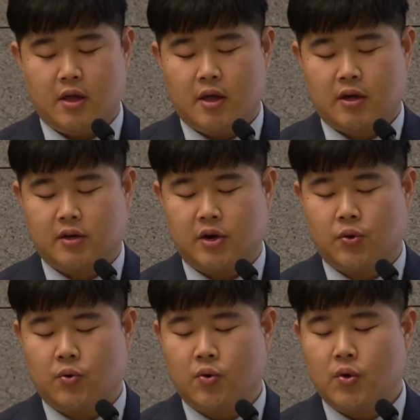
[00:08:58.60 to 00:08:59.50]

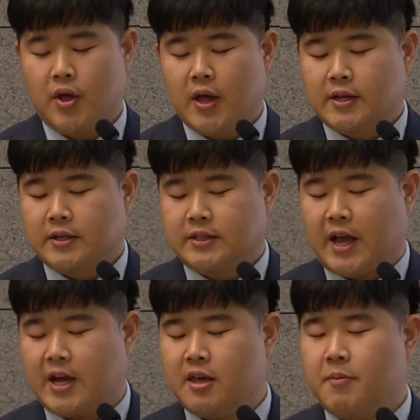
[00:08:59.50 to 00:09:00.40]
그리고
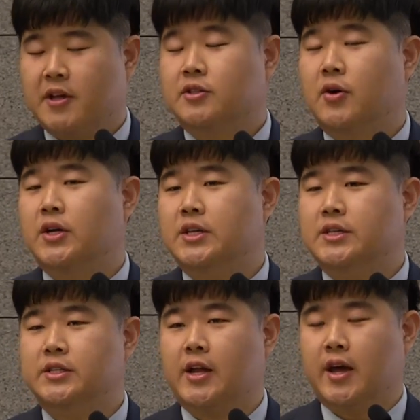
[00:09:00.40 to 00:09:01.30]
자기 백성
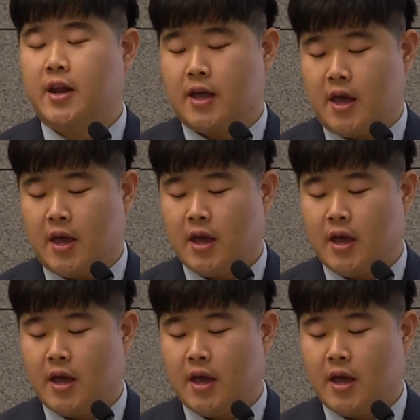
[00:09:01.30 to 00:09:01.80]
이스라엘에게